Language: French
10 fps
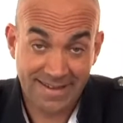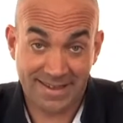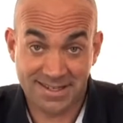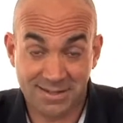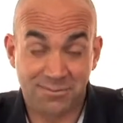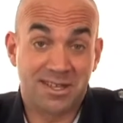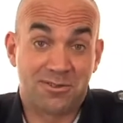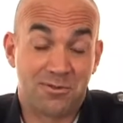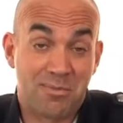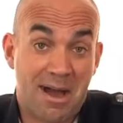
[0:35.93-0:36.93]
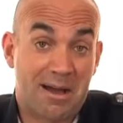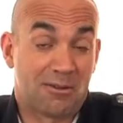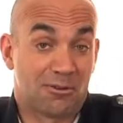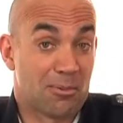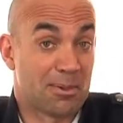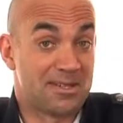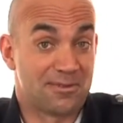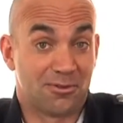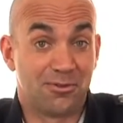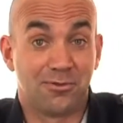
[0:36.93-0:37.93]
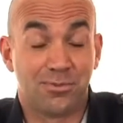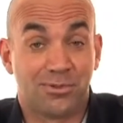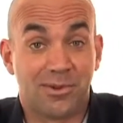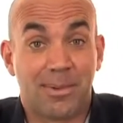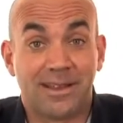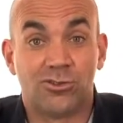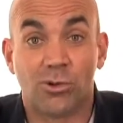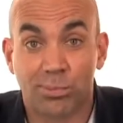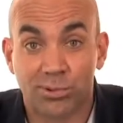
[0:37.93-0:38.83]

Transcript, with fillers: et si vous êtes une marque, entreprise connue, vous ne pouvez pas non